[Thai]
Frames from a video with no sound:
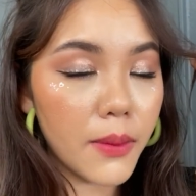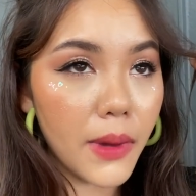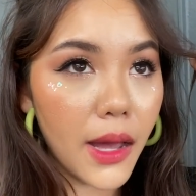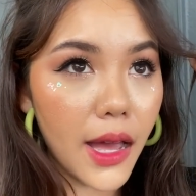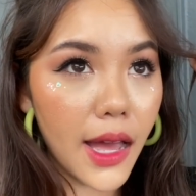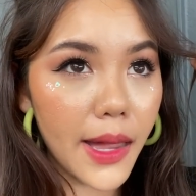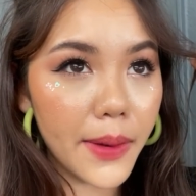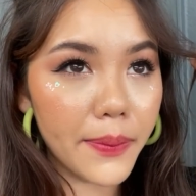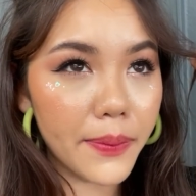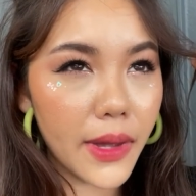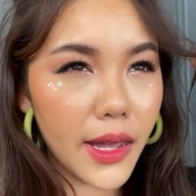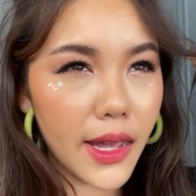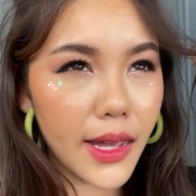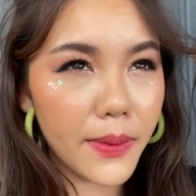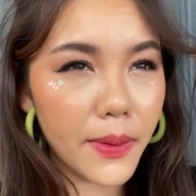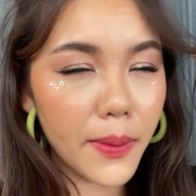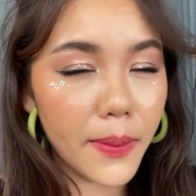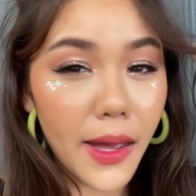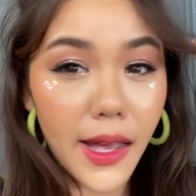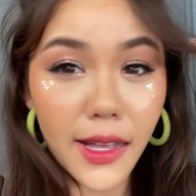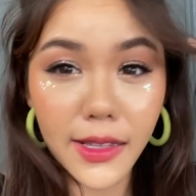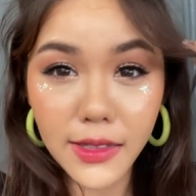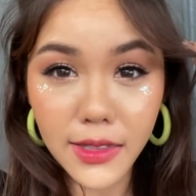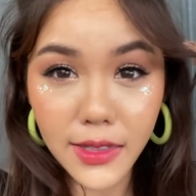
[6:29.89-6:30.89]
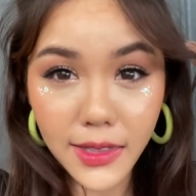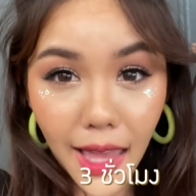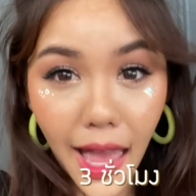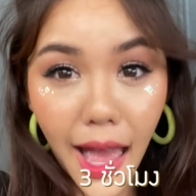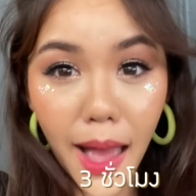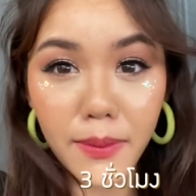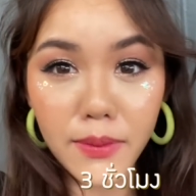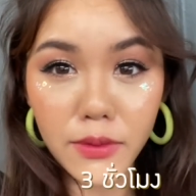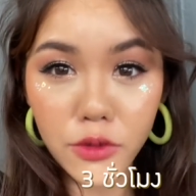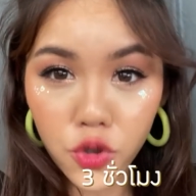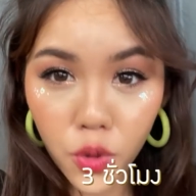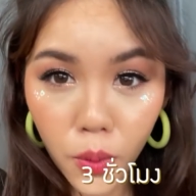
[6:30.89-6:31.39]
ผ่านไปประมาณ
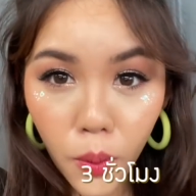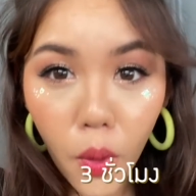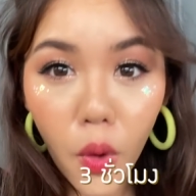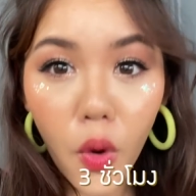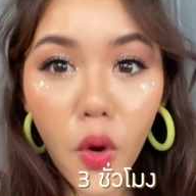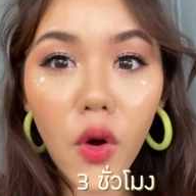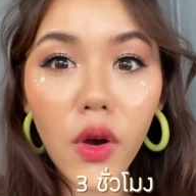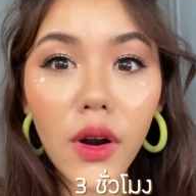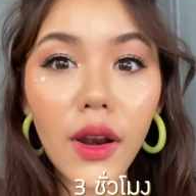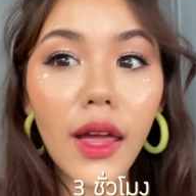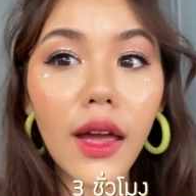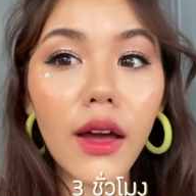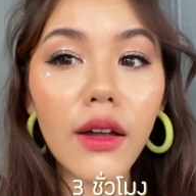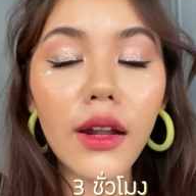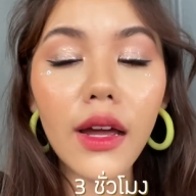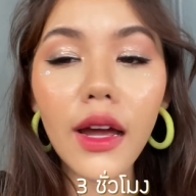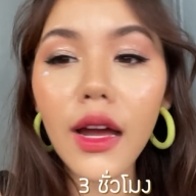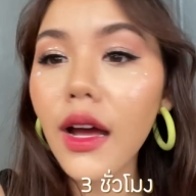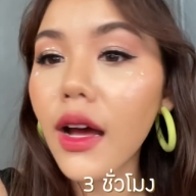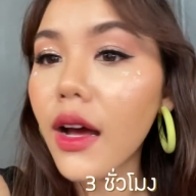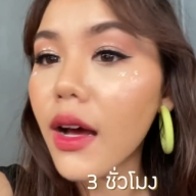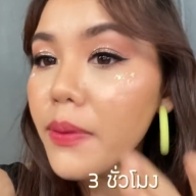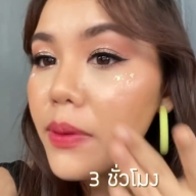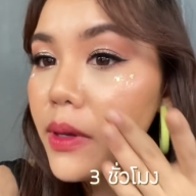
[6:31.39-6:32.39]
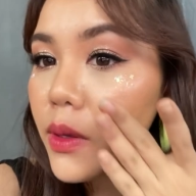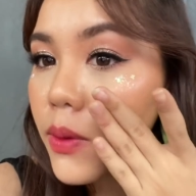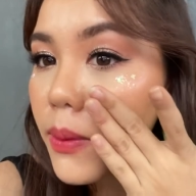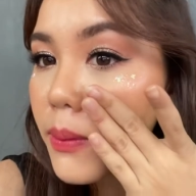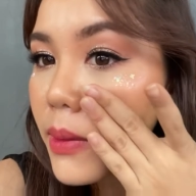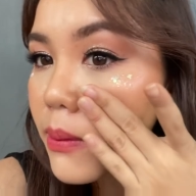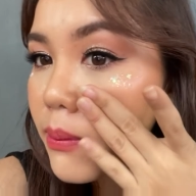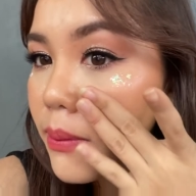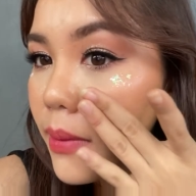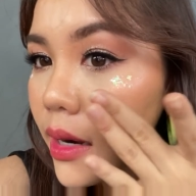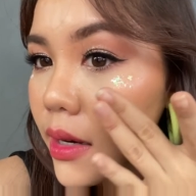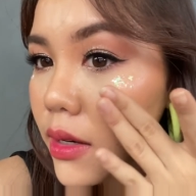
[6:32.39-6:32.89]
3 ชั่วโมงแล้วนะคะคิดว่า
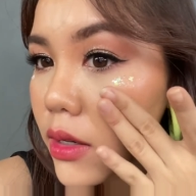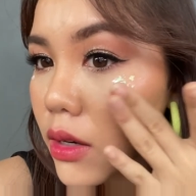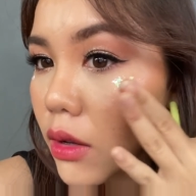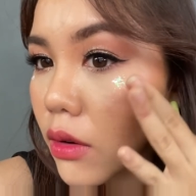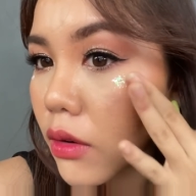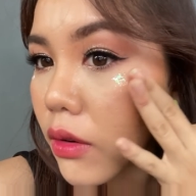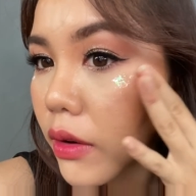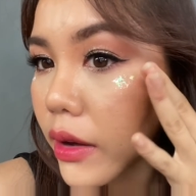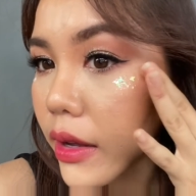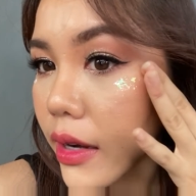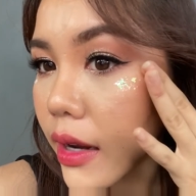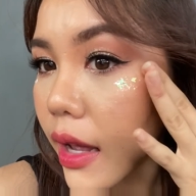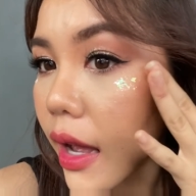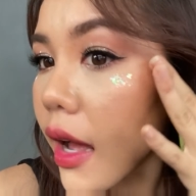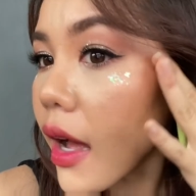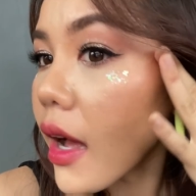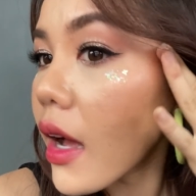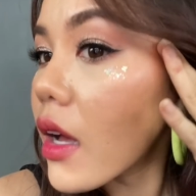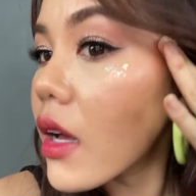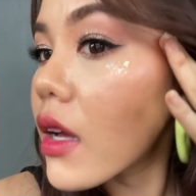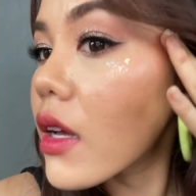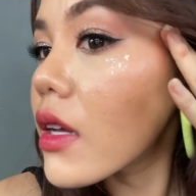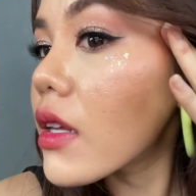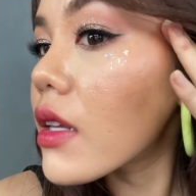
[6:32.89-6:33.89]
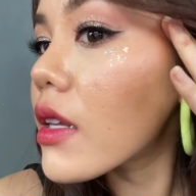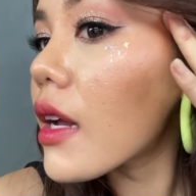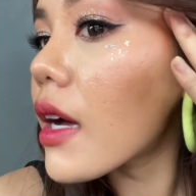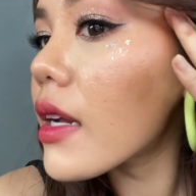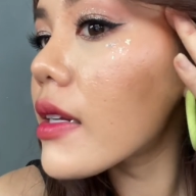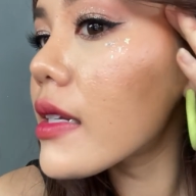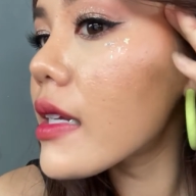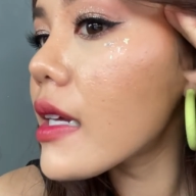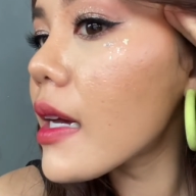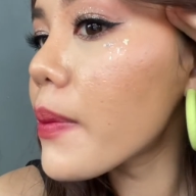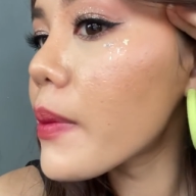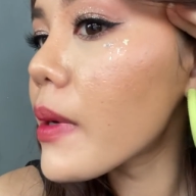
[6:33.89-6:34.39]
มันมันน้อยนะ ถ้า
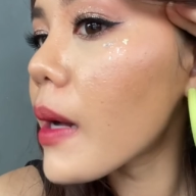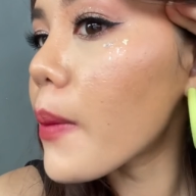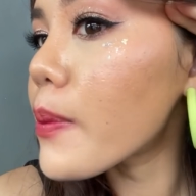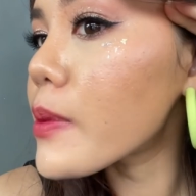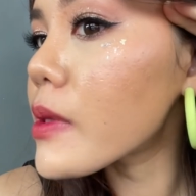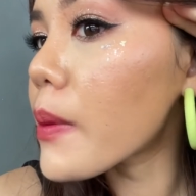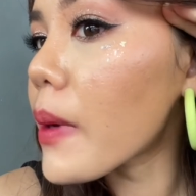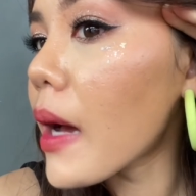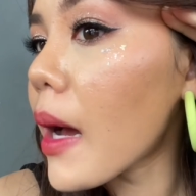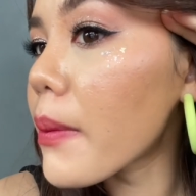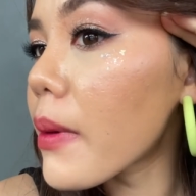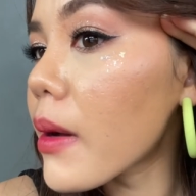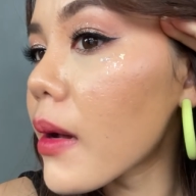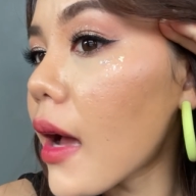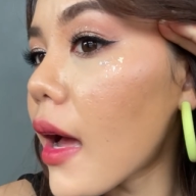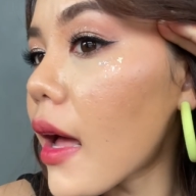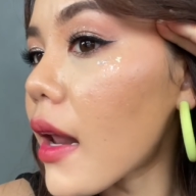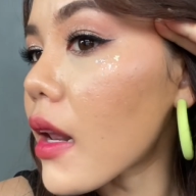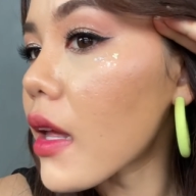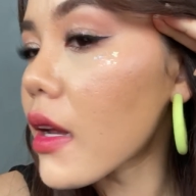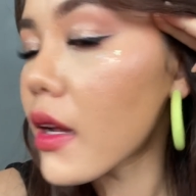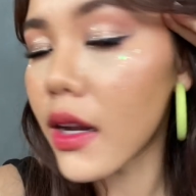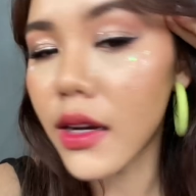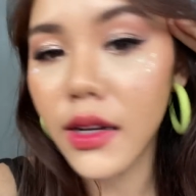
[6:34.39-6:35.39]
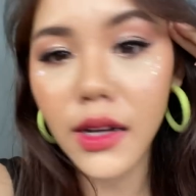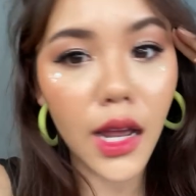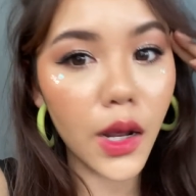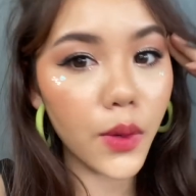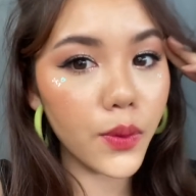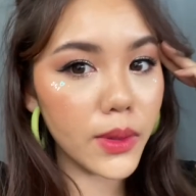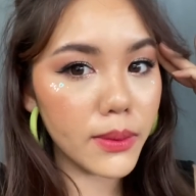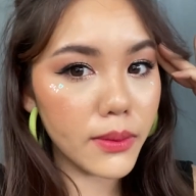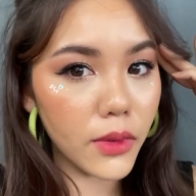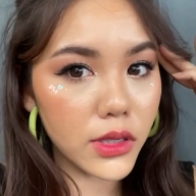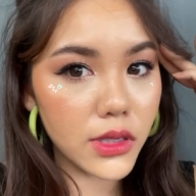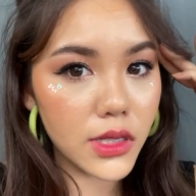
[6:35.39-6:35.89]
เทียบกับสภาพอากาศและการนั่ง
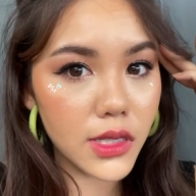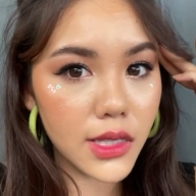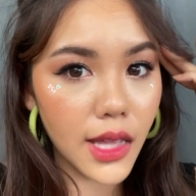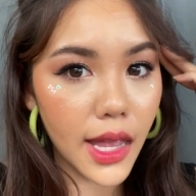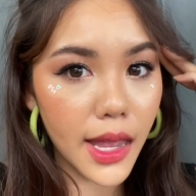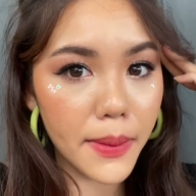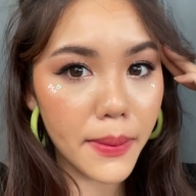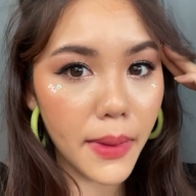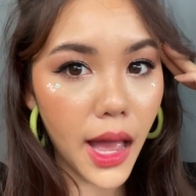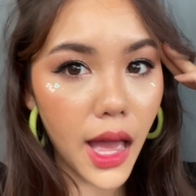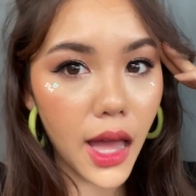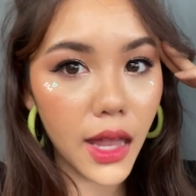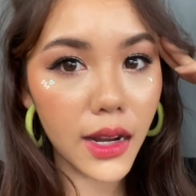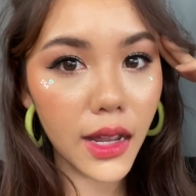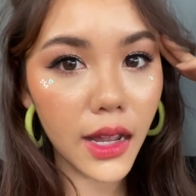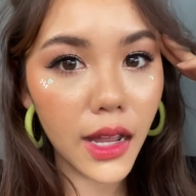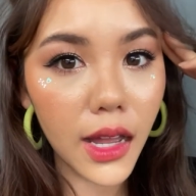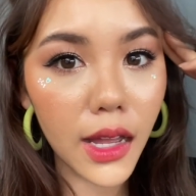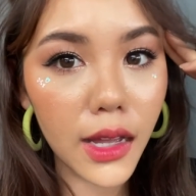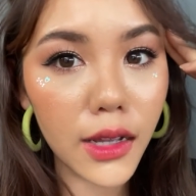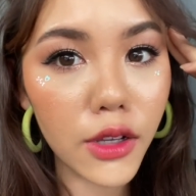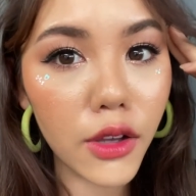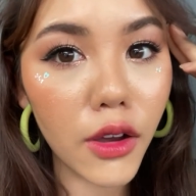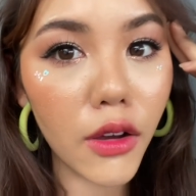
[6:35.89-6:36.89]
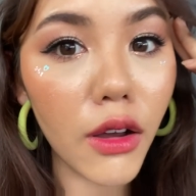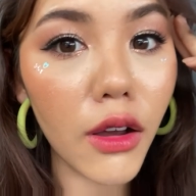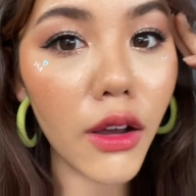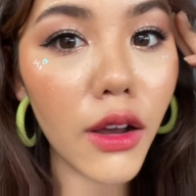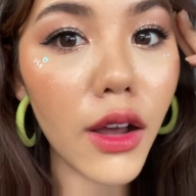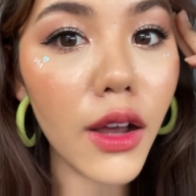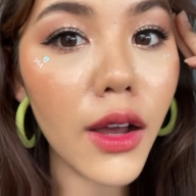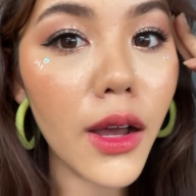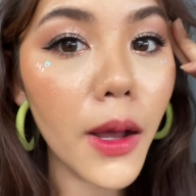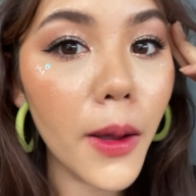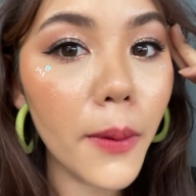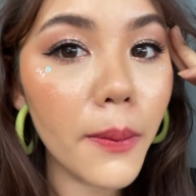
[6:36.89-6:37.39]
วินมอเตอร์ไซค์มานะคะ ก็
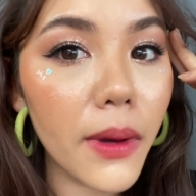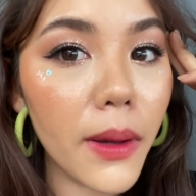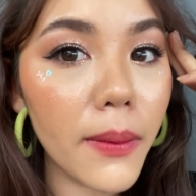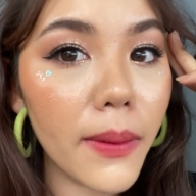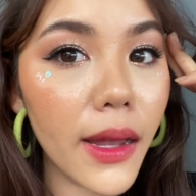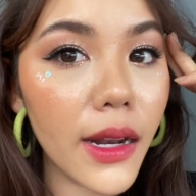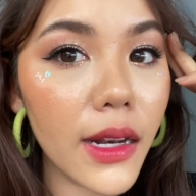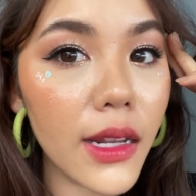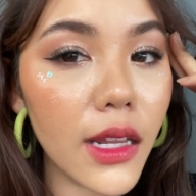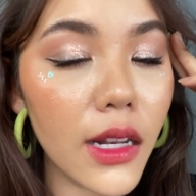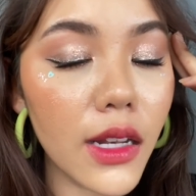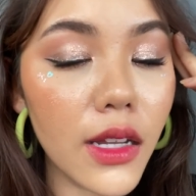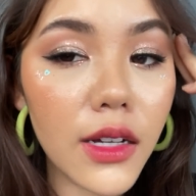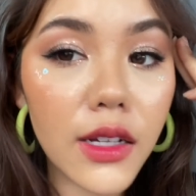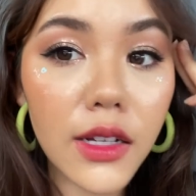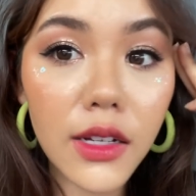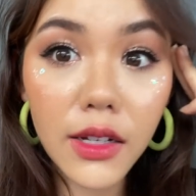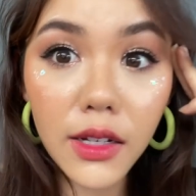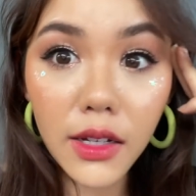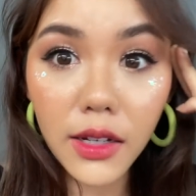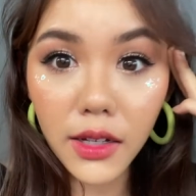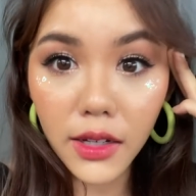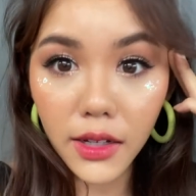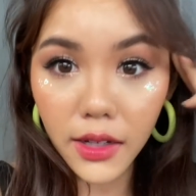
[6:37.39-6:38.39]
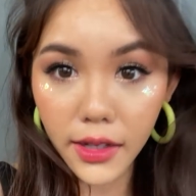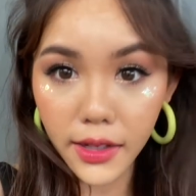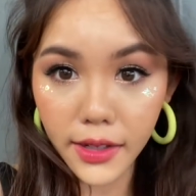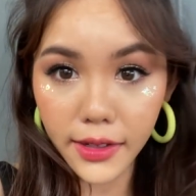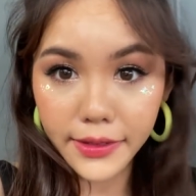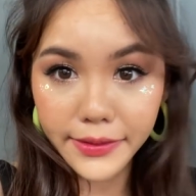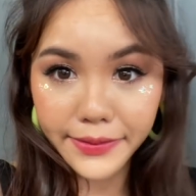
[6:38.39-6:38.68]
ประมาณนี้เลย